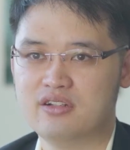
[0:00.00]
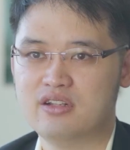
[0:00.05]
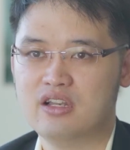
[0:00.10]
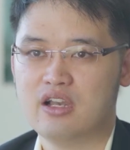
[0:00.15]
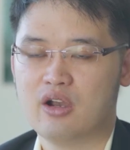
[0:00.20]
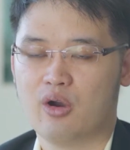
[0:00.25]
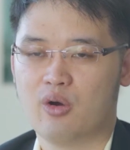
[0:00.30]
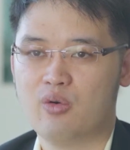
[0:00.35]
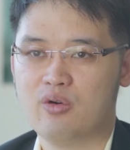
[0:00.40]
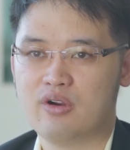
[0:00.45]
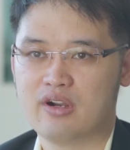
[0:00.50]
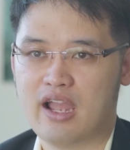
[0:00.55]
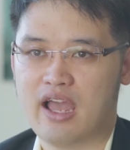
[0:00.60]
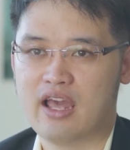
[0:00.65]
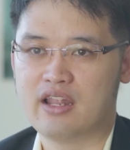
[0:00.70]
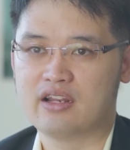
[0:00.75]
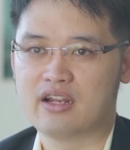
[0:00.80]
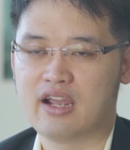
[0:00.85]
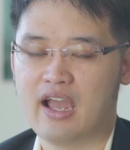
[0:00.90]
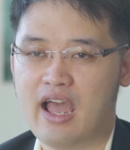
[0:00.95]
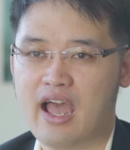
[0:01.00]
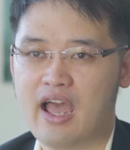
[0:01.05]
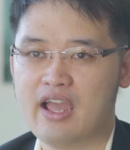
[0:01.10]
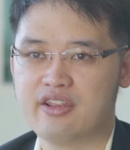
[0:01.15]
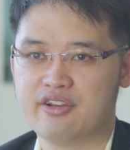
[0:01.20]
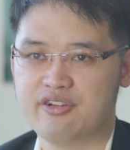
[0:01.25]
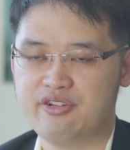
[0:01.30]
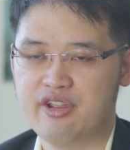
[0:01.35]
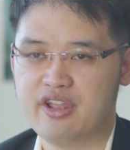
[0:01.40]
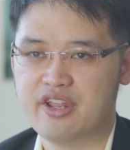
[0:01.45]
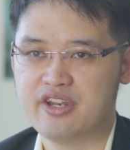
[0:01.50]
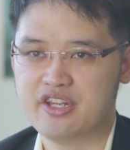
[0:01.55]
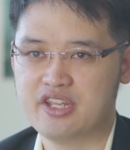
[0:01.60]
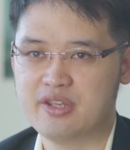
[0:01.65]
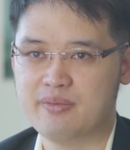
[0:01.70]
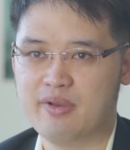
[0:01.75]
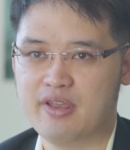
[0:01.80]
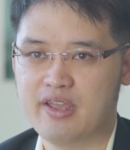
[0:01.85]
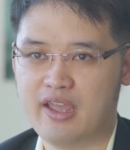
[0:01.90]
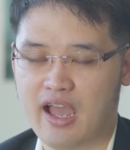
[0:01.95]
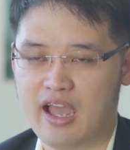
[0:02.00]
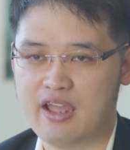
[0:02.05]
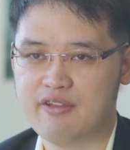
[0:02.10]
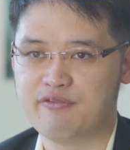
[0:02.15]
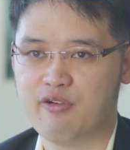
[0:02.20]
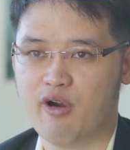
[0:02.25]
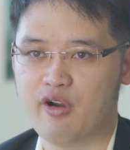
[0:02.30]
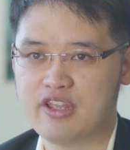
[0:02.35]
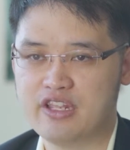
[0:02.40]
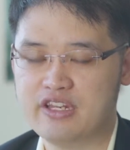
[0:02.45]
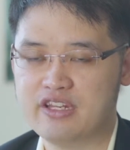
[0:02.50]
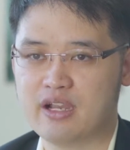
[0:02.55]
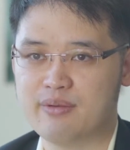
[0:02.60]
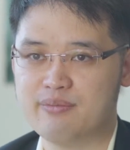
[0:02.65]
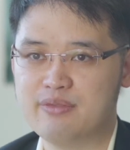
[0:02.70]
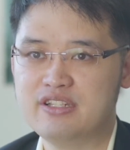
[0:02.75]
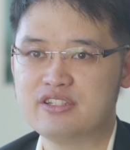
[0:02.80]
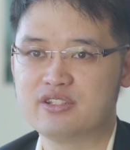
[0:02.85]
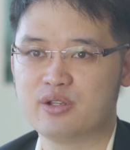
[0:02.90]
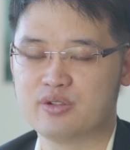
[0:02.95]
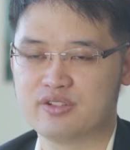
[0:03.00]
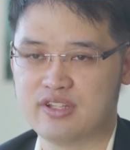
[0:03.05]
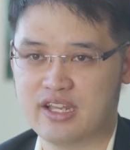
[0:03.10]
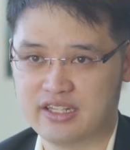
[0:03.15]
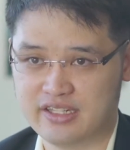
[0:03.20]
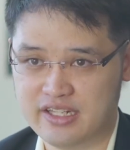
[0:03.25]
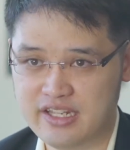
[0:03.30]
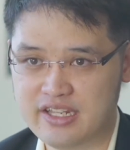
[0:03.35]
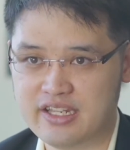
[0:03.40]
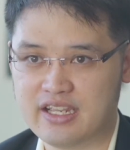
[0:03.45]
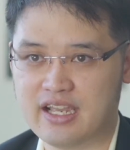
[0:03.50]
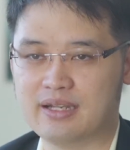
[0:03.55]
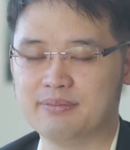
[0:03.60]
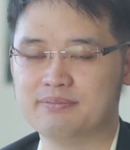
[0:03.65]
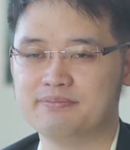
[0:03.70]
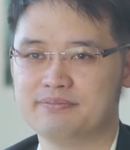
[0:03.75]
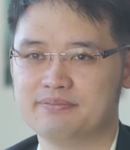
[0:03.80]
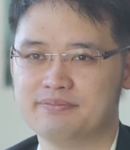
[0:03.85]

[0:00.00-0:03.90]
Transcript: อ โครงการค่าย Creative AI for Incoming Society ครับ